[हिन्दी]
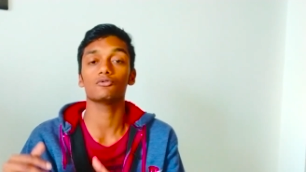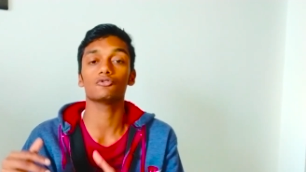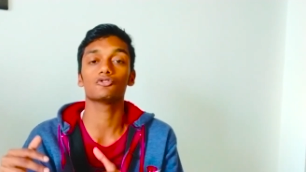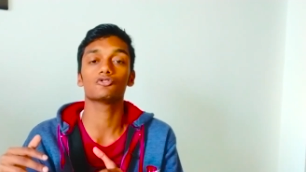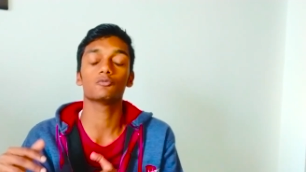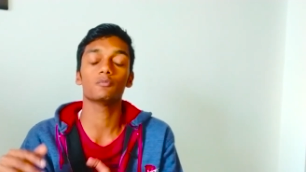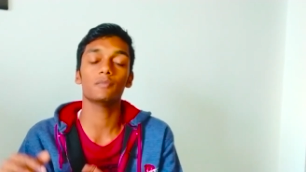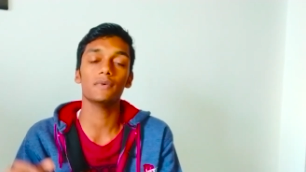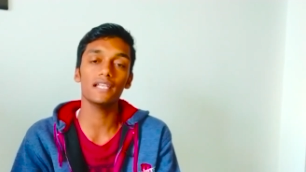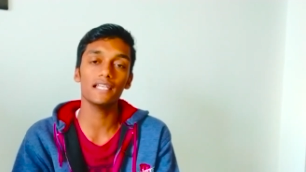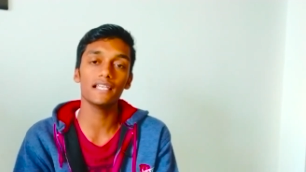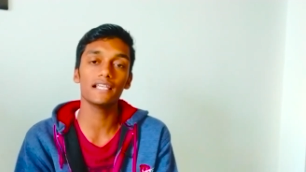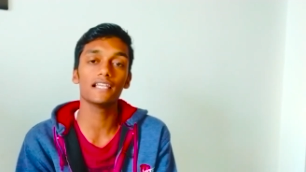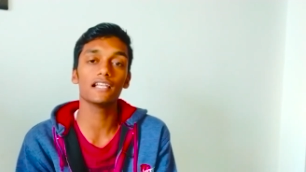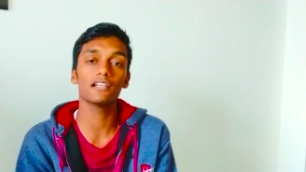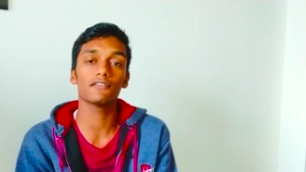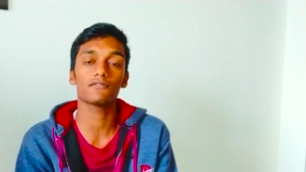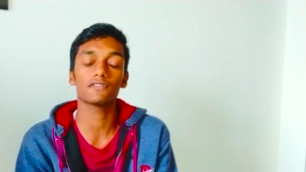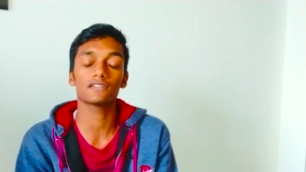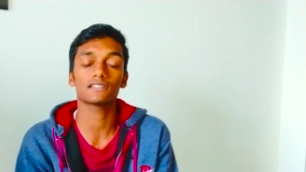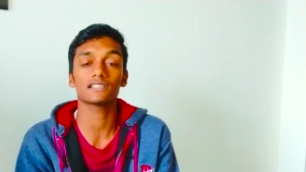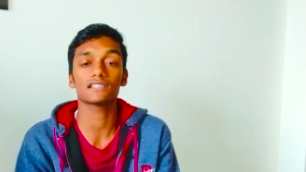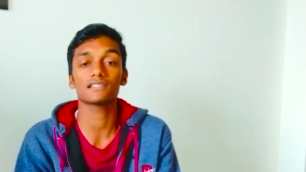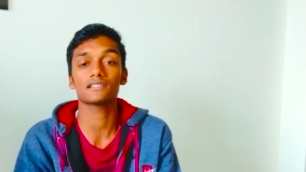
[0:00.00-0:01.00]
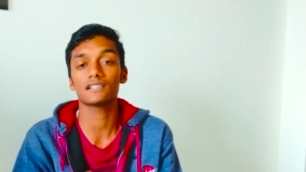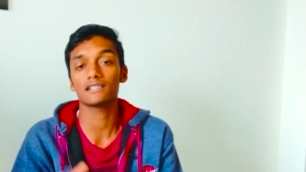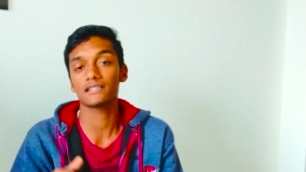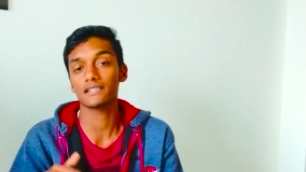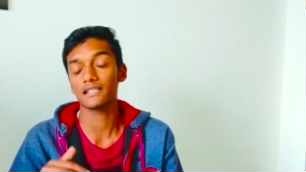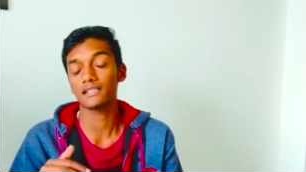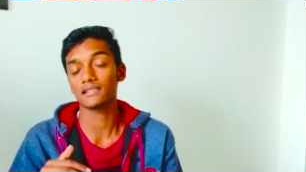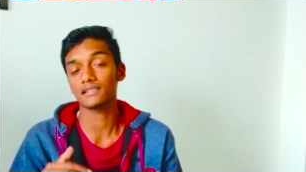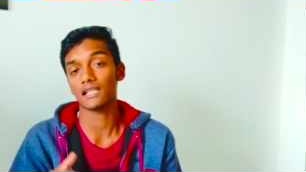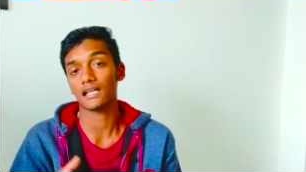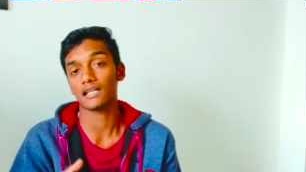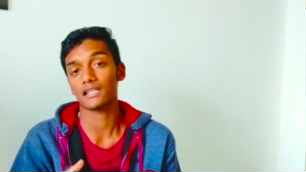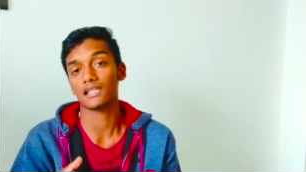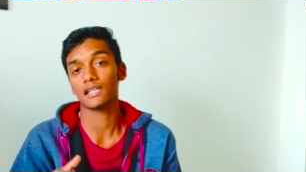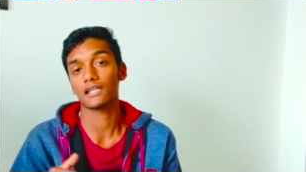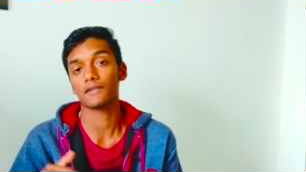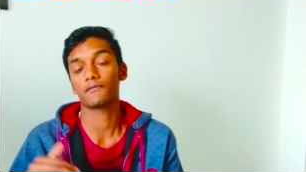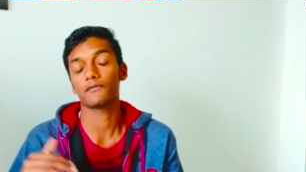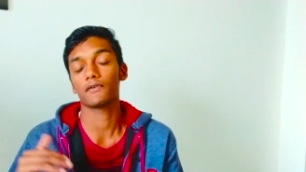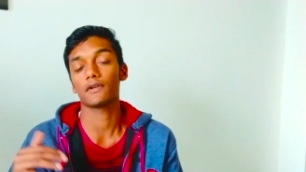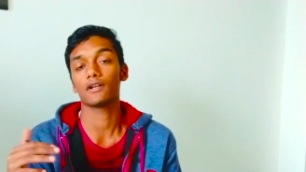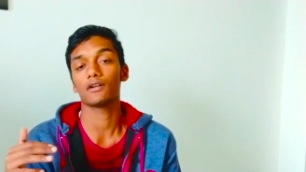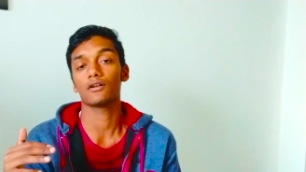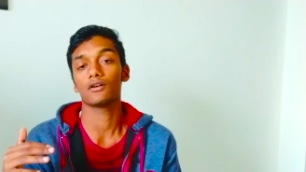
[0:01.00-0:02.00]
उसमें निडिल फंसाई जाती है ताकि
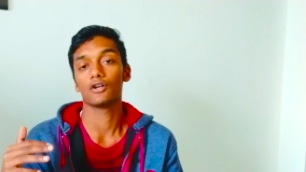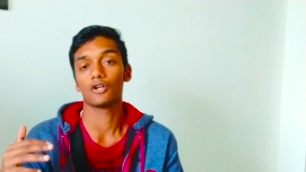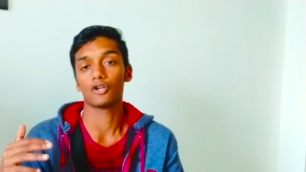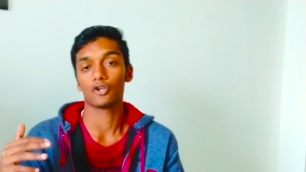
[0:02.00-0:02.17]
फिर